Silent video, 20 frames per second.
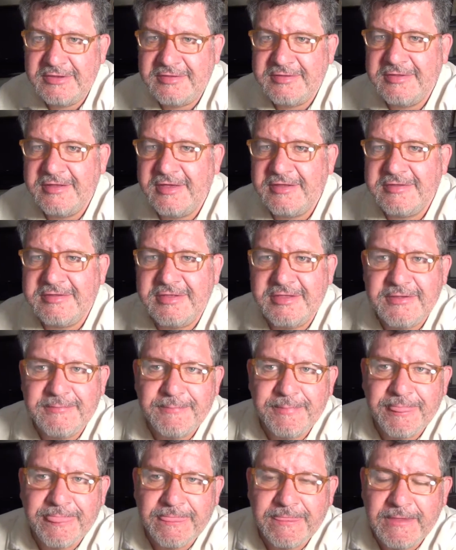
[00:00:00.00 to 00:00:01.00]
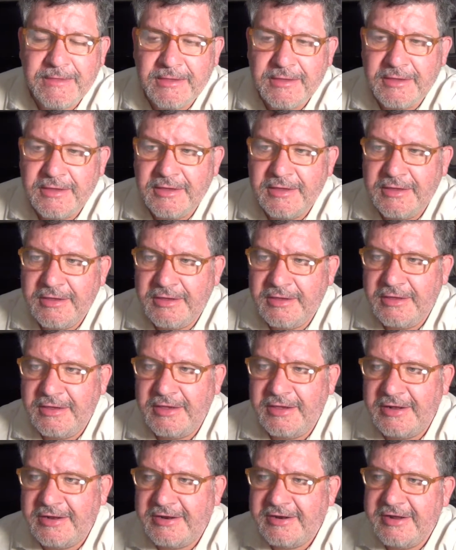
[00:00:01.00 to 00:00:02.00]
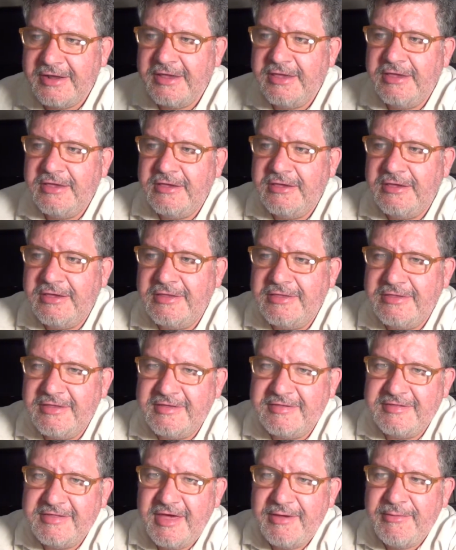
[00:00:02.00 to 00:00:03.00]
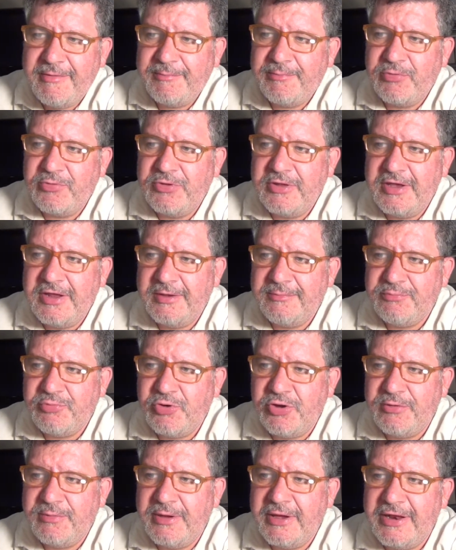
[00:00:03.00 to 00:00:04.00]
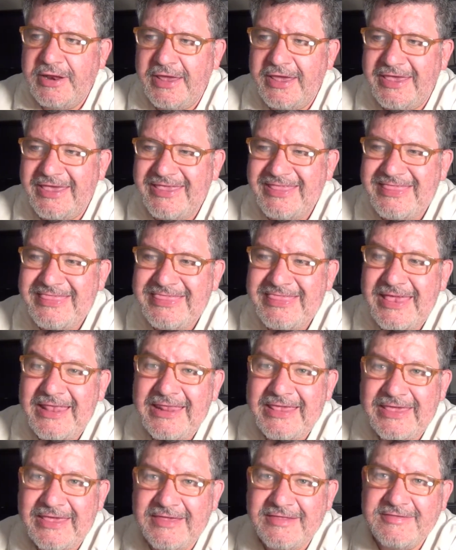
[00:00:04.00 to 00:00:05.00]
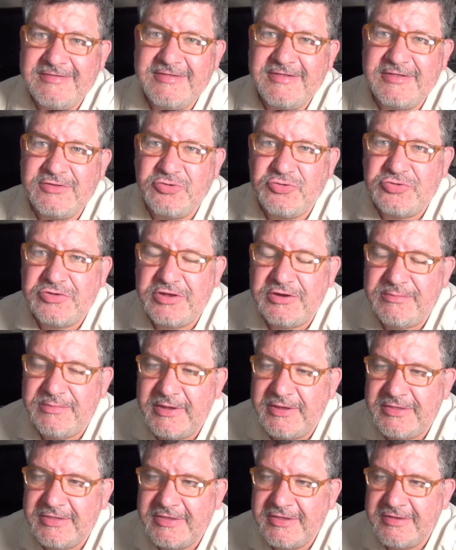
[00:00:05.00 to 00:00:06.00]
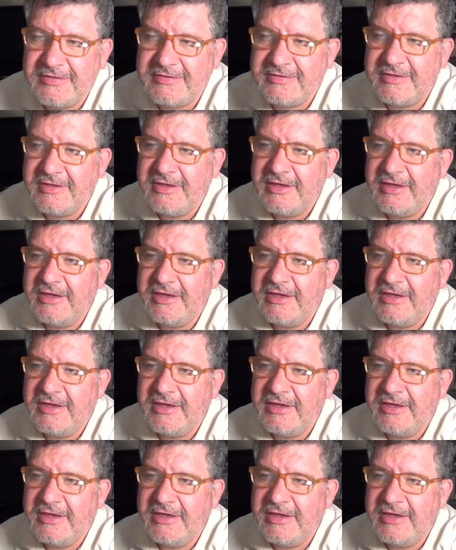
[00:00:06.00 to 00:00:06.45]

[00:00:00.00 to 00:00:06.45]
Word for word: dice así, el rey, quien deseaba poner a prueba la inteligencia de sus sirvientes,